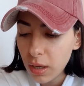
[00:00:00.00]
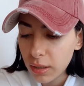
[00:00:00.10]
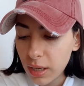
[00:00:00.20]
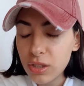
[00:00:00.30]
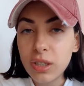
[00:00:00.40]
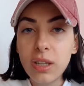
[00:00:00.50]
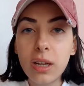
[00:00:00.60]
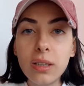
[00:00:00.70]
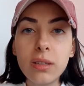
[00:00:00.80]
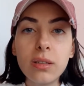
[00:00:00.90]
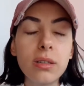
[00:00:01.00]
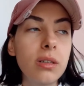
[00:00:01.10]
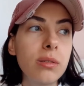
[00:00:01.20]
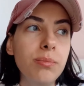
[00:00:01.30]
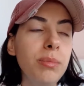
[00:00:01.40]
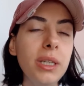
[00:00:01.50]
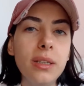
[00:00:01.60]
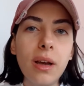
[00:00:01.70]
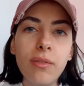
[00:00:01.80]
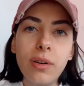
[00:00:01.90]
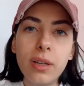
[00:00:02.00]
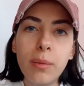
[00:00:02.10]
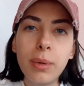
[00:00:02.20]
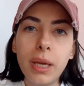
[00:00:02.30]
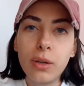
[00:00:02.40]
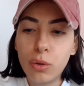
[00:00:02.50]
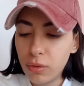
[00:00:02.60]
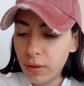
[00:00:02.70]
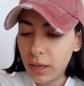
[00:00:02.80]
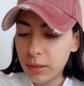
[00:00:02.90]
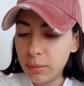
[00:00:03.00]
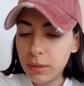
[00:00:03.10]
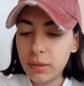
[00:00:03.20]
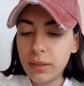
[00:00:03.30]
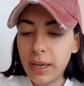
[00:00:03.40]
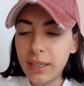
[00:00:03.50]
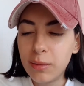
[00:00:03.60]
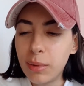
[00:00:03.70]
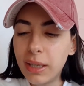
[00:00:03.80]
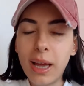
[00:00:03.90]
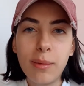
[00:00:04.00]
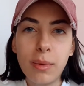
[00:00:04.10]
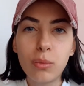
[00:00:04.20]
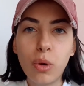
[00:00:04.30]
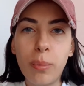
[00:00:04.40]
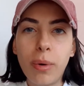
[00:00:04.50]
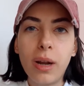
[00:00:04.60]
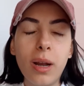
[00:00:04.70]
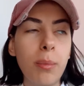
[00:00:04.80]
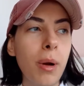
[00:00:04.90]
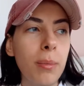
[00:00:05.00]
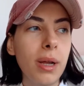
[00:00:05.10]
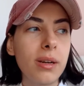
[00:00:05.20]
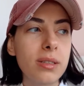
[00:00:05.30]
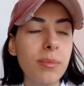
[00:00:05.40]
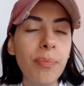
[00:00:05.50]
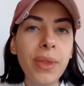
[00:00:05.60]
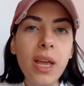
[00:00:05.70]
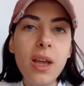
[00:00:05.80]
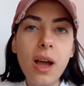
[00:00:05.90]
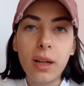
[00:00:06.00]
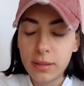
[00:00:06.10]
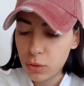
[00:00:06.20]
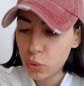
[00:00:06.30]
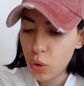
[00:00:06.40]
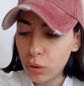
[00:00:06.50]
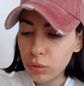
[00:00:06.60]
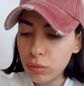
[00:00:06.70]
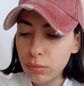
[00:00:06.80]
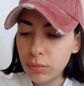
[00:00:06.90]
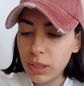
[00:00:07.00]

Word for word: Gerçekten midem falan bir error verdi. Bir kendime gelmem, toparlanmam lazım. Hatta son bir